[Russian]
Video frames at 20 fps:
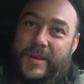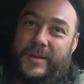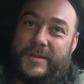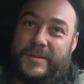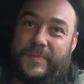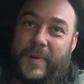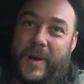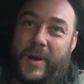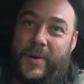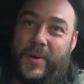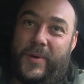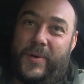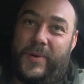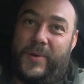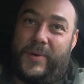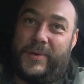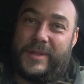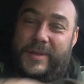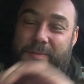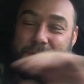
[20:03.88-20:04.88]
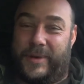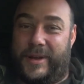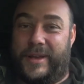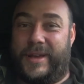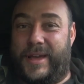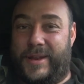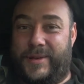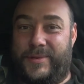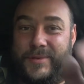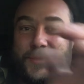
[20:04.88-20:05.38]
Спокойный,
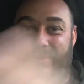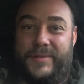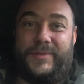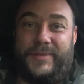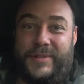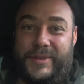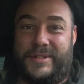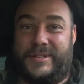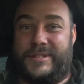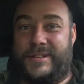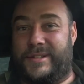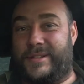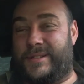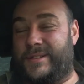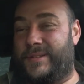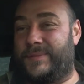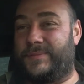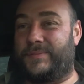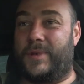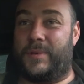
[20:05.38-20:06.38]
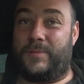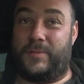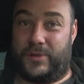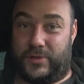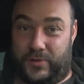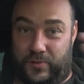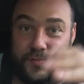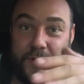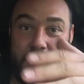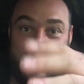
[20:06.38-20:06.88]
пригорюнившийся
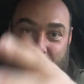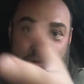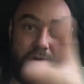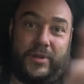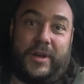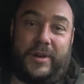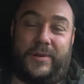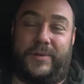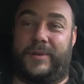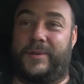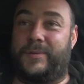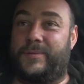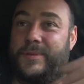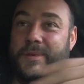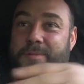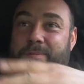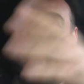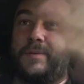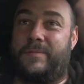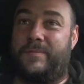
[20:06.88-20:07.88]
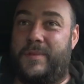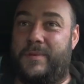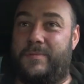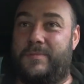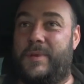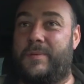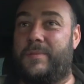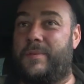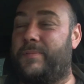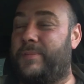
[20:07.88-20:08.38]
обычно прямо на дороге,
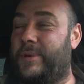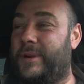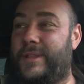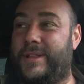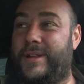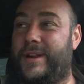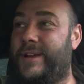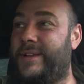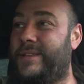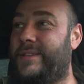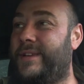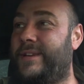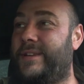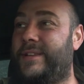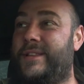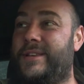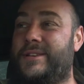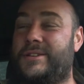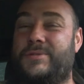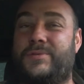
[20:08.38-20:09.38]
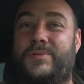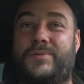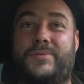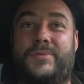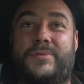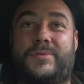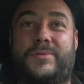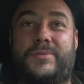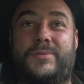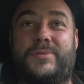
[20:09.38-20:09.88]
мимо протарахтели, даже
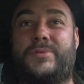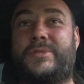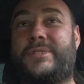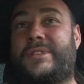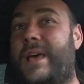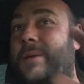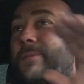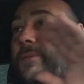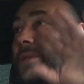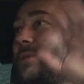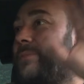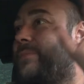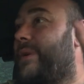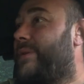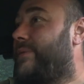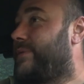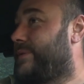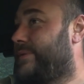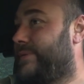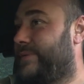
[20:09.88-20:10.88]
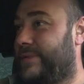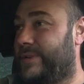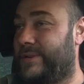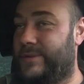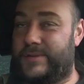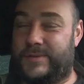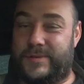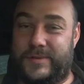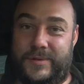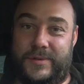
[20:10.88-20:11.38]
усами не повел в
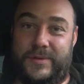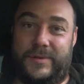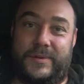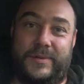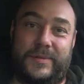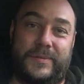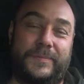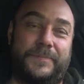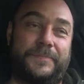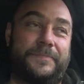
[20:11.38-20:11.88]
нашу сторону.